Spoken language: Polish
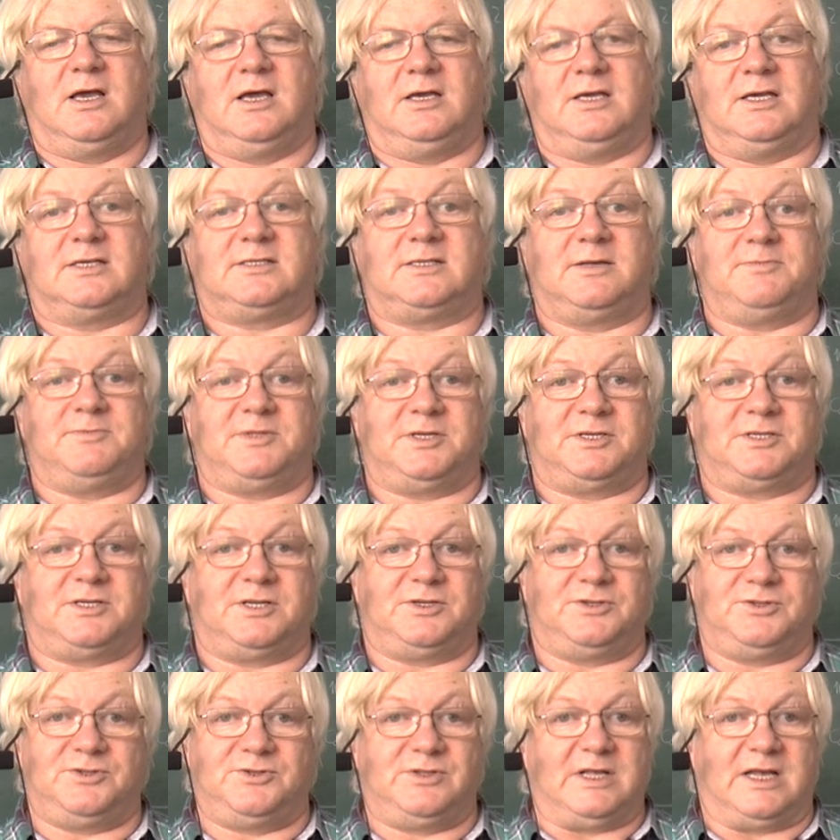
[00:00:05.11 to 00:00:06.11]
Jestem też
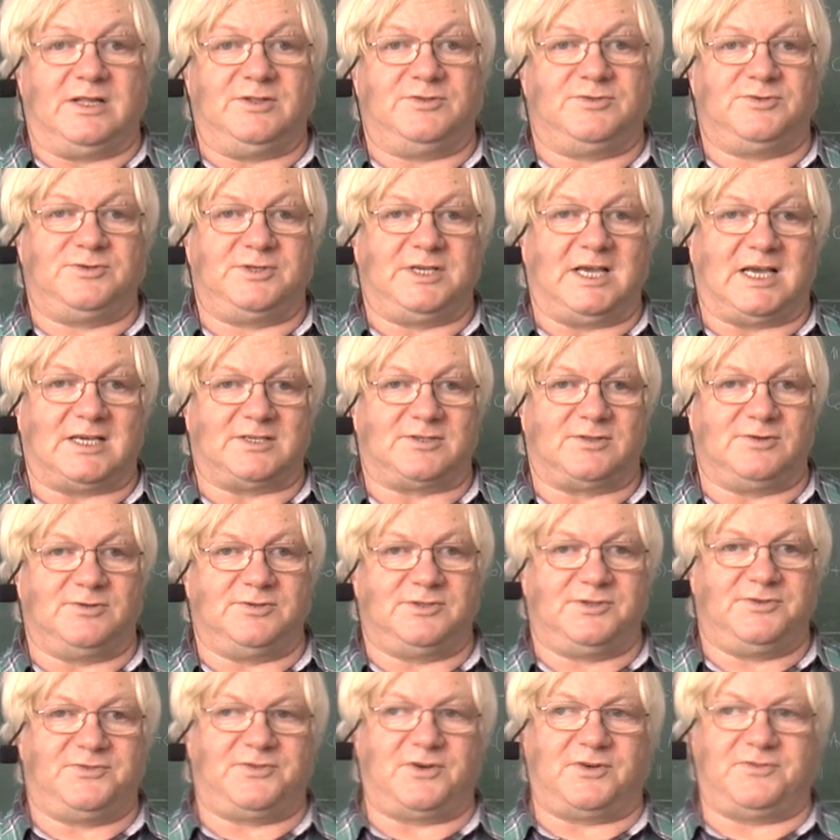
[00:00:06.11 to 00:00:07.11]
entuzjastą
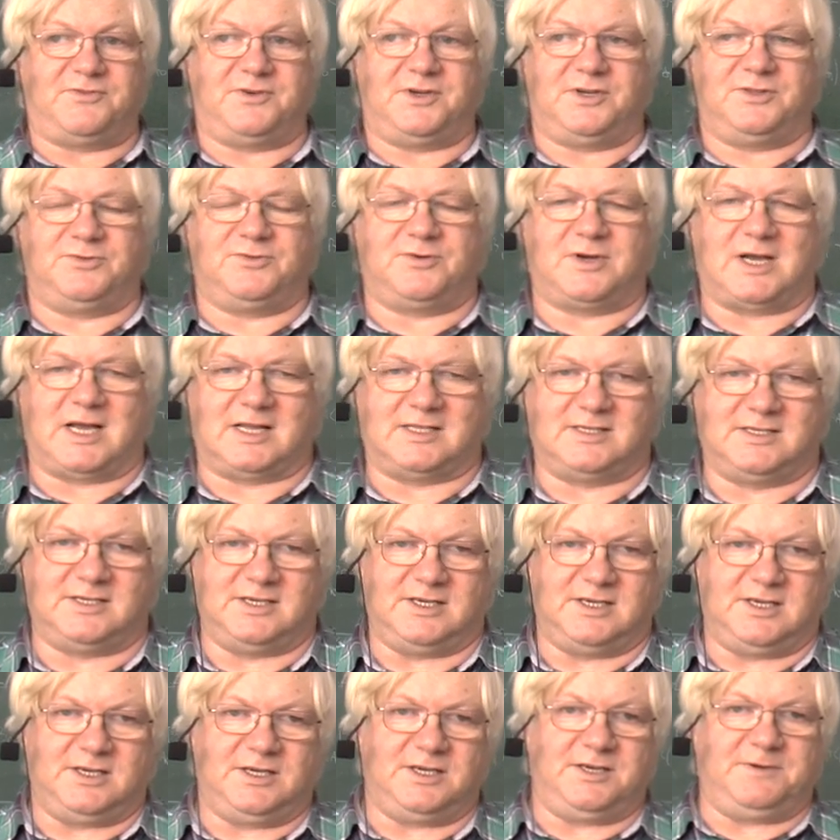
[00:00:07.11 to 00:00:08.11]
cyfrowej
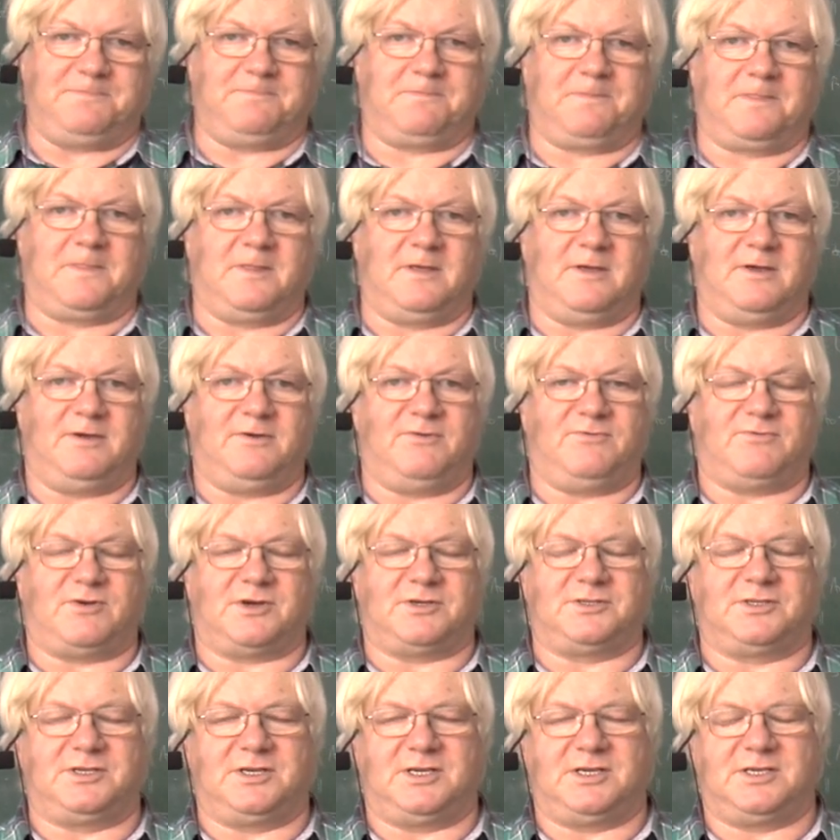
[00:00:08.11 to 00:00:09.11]
edukacji i y,
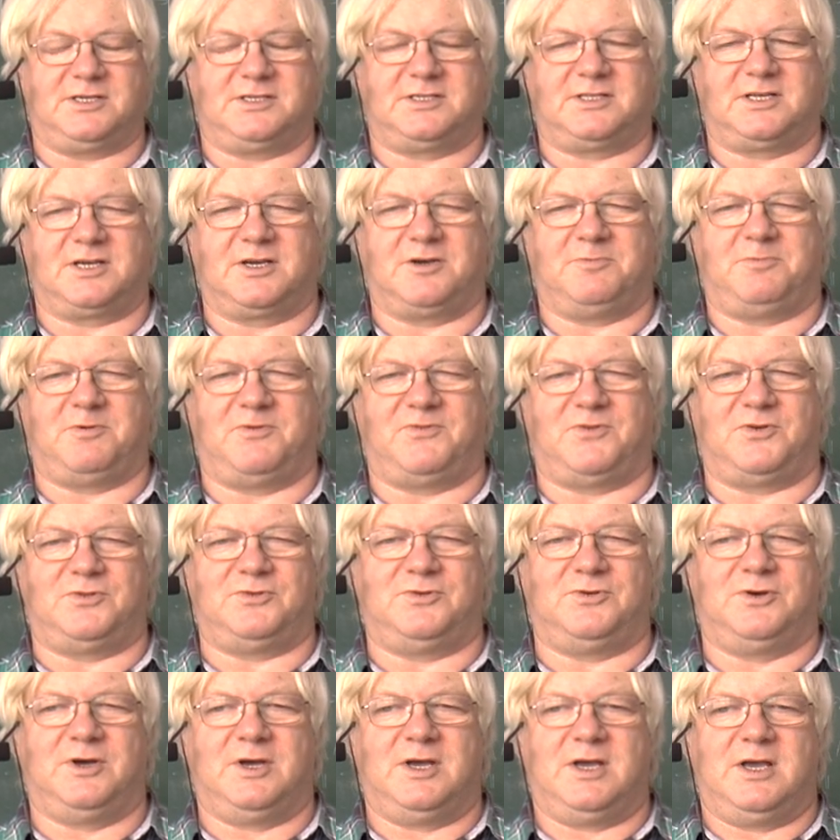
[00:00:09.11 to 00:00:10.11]
właśnie z tego
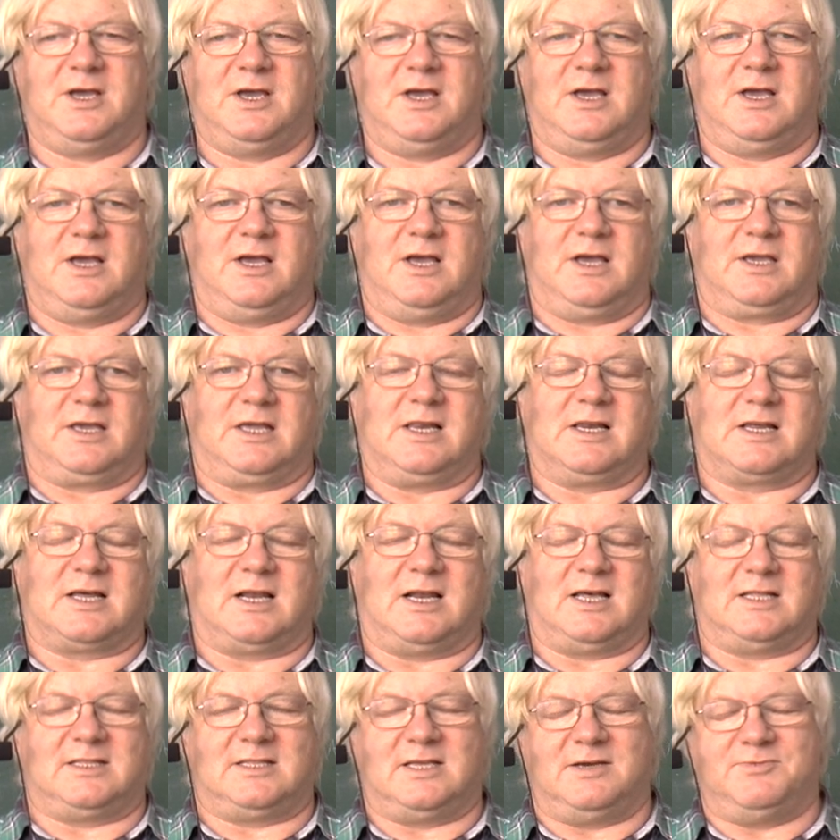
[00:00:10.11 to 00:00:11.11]
powodu kilka
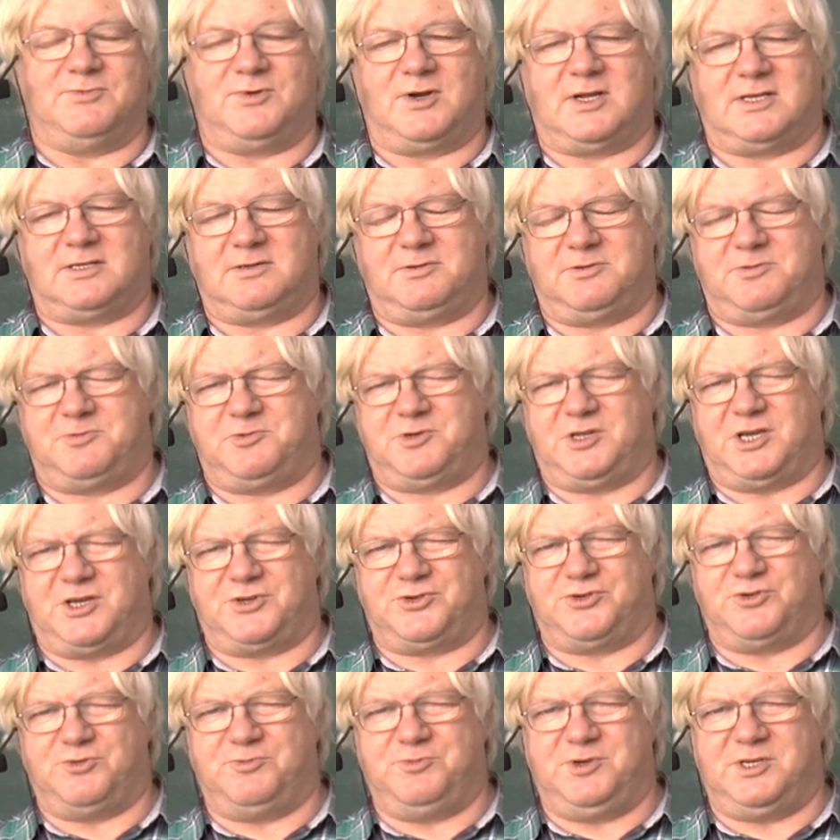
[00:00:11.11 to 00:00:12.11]
lat temu razem z
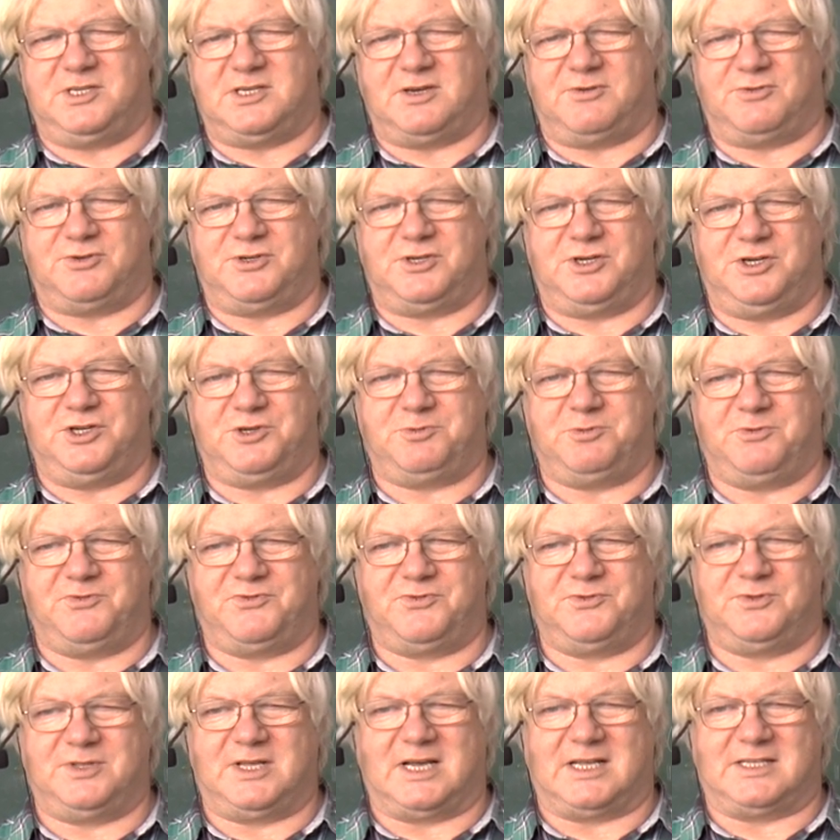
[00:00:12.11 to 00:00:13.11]
przyjaciółmi założyliśmy
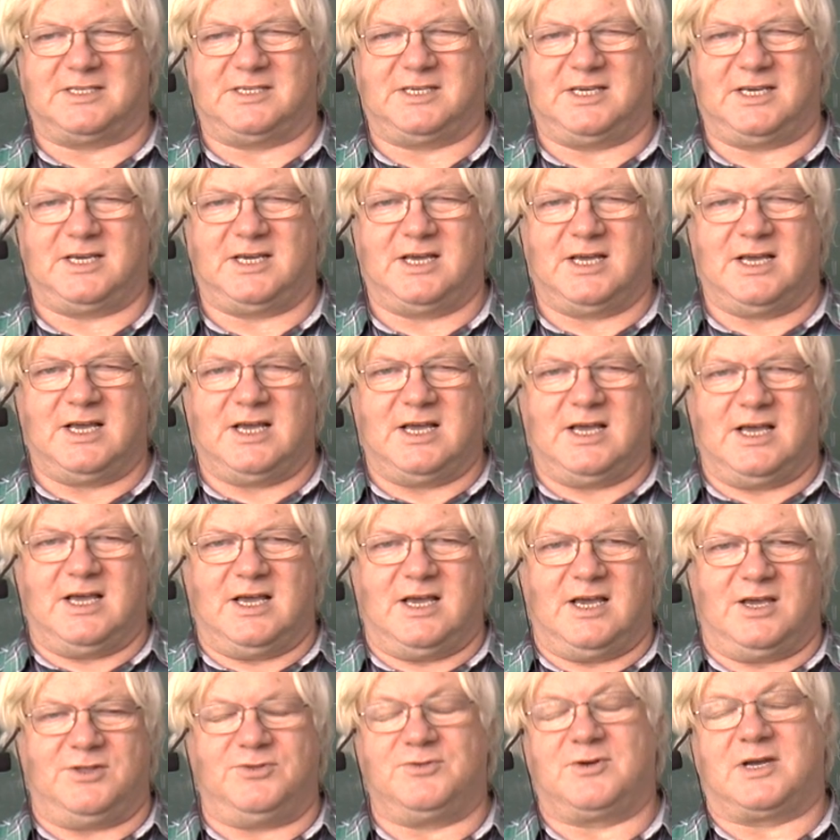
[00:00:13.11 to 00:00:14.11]
fundację
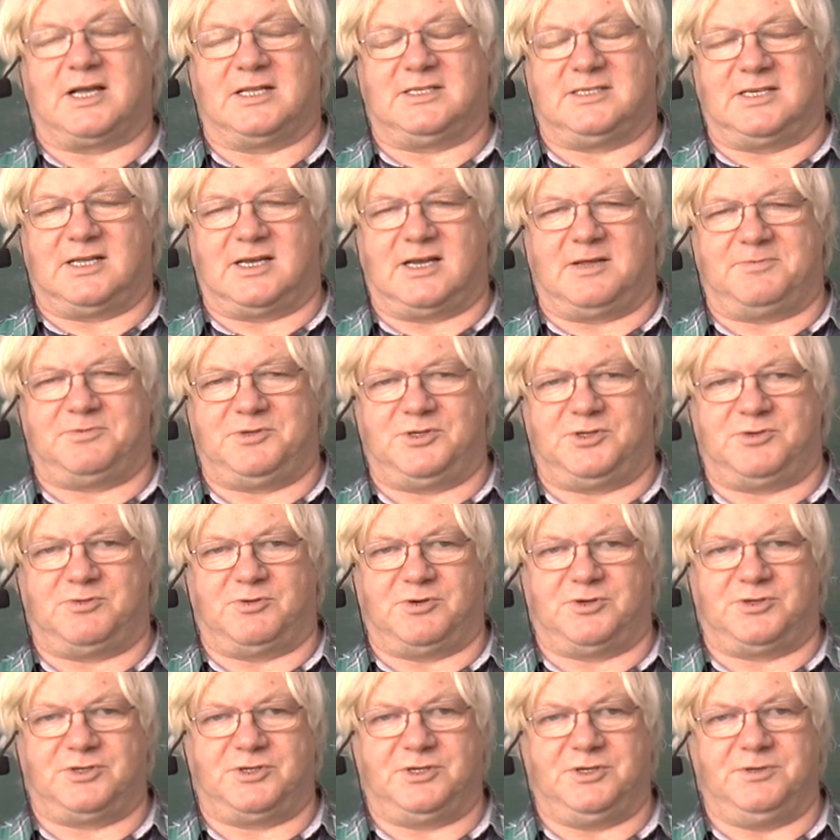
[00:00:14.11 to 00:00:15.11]
Edukacja dla
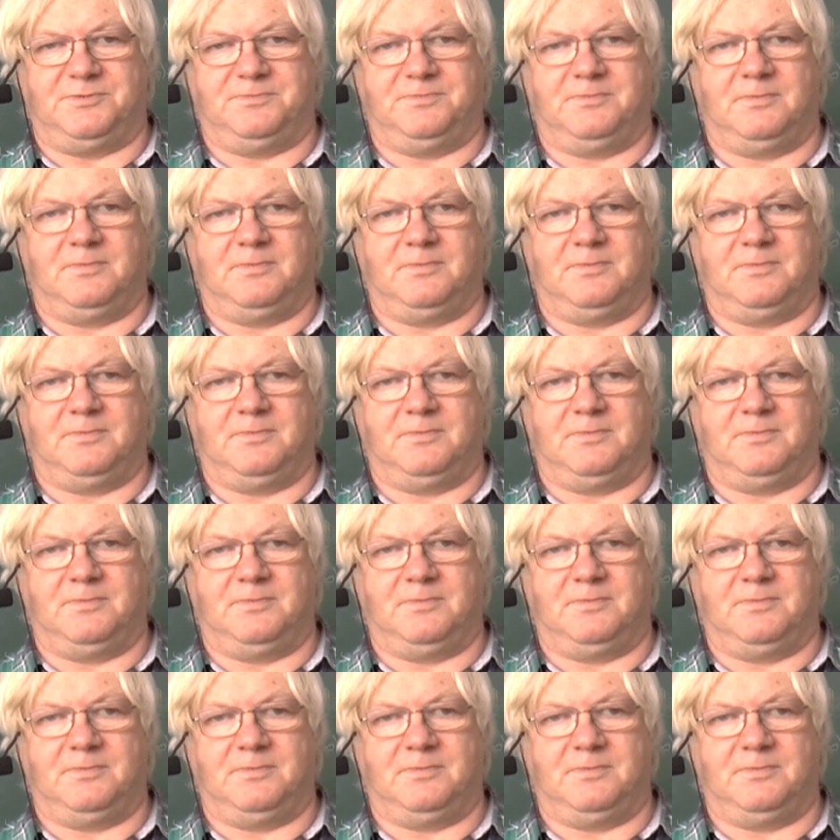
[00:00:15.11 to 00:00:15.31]
przyszłości.